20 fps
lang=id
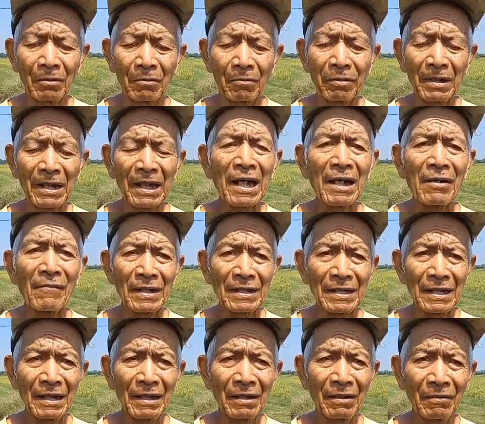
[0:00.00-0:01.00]
Wereng,
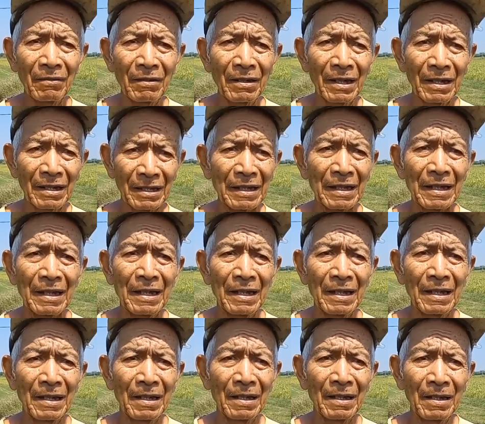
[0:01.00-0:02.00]
wereng. Iya.
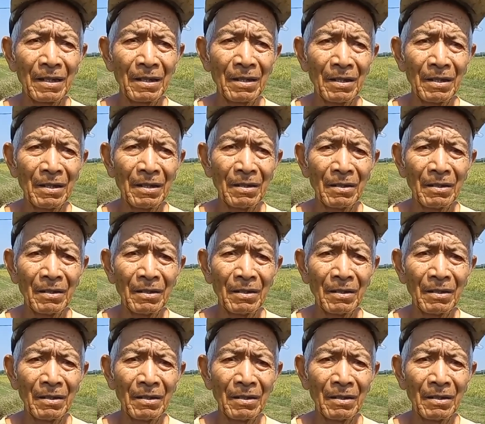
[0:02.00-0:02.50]
Sejak kapan itu?